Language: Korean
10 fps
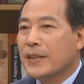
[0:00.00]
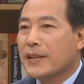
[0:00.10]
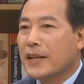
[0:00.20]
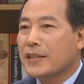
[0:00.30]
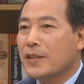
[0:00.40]

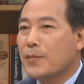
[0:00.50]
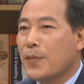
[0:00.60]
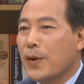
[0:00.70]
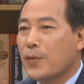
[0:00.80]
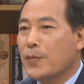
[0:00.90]
제가 처음
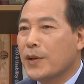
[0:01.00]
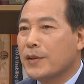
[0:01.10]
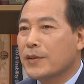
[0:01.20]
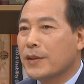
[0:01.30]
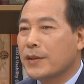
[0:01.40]

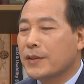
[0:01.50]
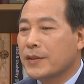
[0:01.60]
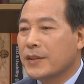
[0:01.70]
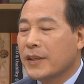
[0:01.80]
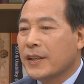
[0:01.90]

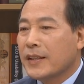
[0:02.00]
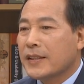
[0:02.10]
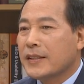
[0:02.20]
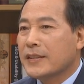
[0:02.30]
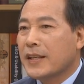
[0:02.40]
배우면서는
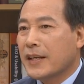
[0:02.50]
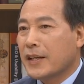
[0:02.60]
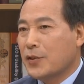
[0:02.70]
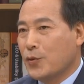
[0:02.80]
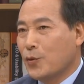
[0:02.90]
그
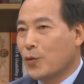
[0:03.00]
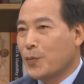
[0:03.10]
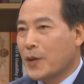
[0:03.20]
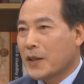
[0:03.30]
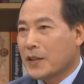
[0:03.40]
세계
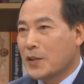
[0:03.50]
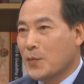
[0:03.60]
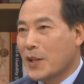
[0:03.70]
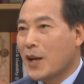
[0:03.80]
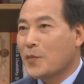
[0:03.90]
균형올림픽 가서
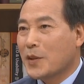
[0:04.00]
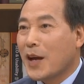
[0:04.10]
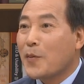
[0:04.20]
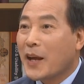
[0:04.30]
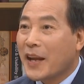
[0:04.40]
금메달 한번
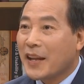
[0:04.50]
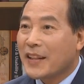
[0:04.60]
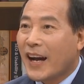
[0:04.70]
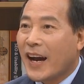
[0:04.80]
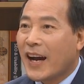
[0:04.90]

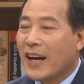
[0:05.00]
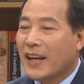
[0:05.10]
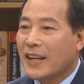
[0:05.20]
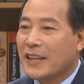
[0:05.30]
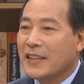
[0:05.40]
따봐야겠다.
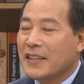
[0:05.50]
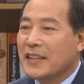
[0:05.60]
아.